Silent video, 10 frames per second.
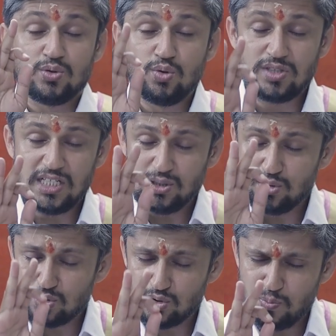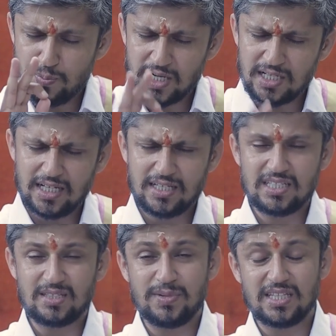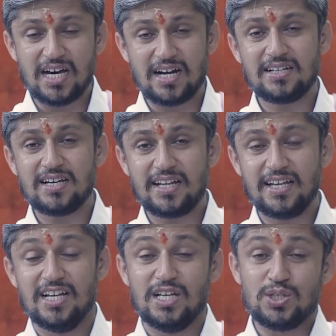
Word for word: दूसरा दोस्तों पन्ना किस में धारण करें